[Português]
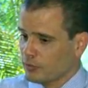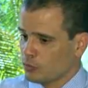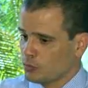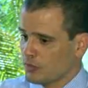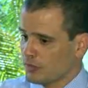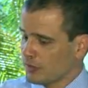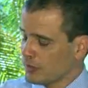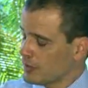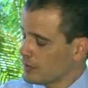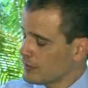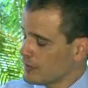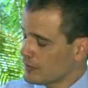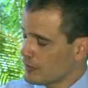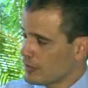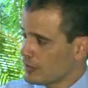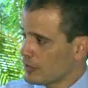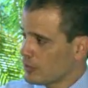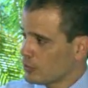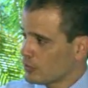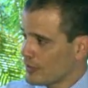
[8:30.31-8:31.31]
substâncias
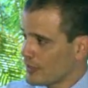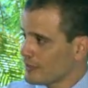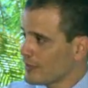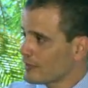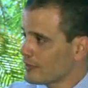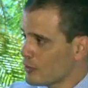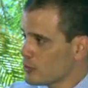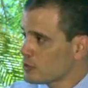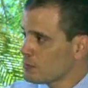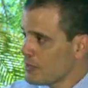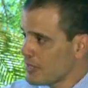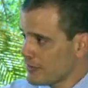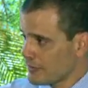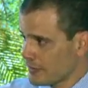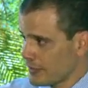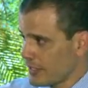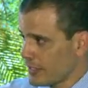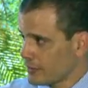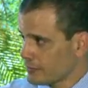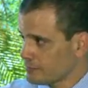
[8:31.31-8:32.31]
que dão sensação de
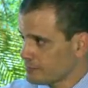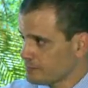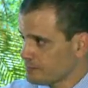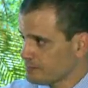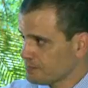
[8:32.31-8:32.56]
bem-estar.